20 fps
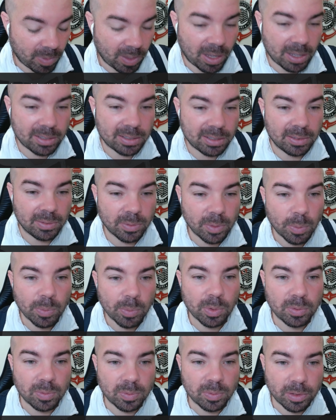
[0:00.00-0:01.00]
assim,
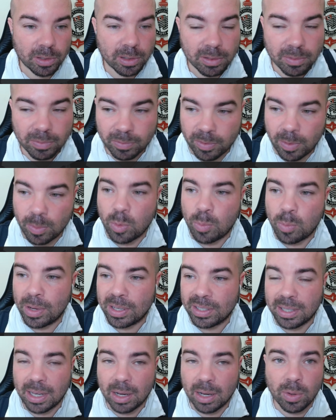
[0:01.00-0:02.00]
vamos, vamos
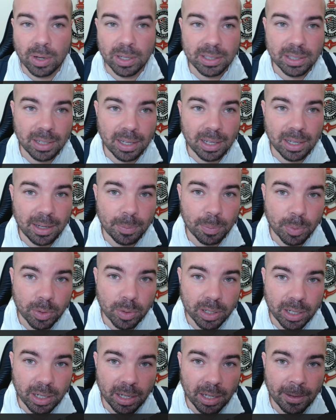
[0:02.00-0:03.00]
começar com essa daí,
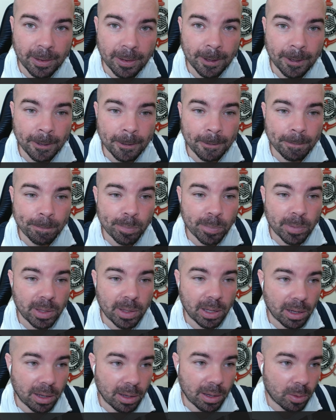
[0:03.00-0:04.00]
porque,
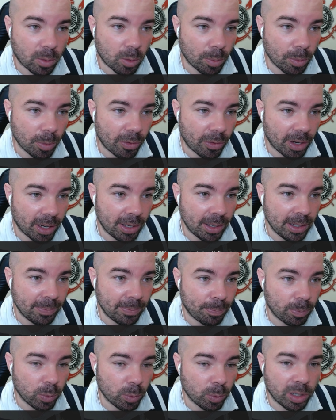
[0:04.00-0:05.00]
é, como eu
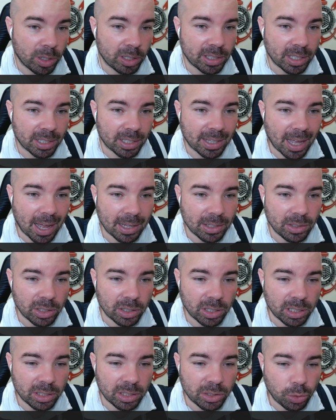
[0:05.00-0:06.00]
falei, durante a tarde a
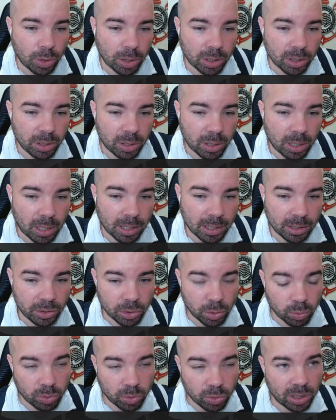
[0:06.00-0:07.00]
gente, a
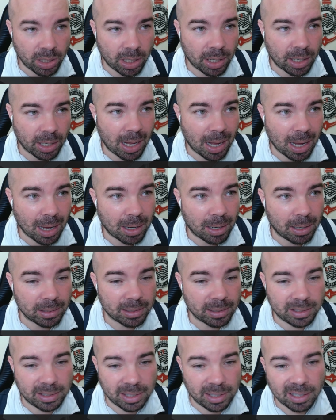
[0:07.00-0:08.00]
gente não tinha a
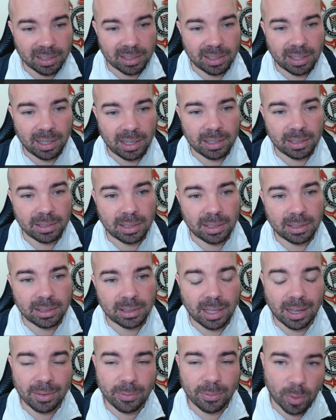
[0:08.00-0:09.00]
certeza
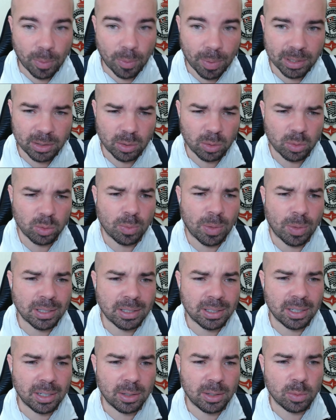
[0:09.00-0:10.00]
da informação do
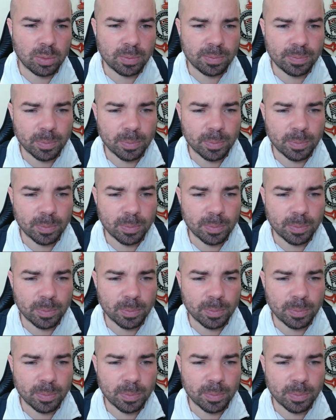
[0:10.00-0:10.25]
Macedo.